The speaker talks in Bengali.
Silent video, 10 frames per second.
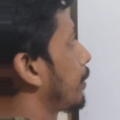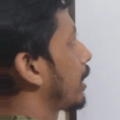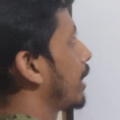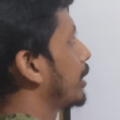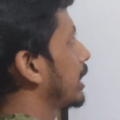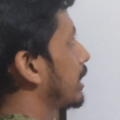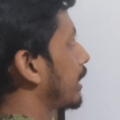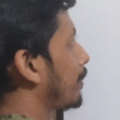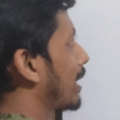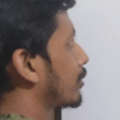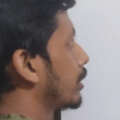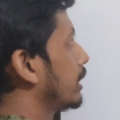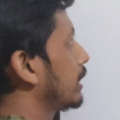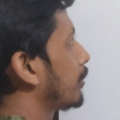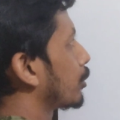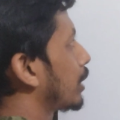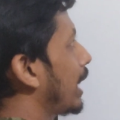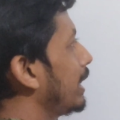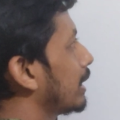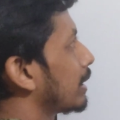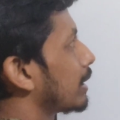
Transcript: এরপরে আমার এটাকে পাস করে দিতাম কোথায়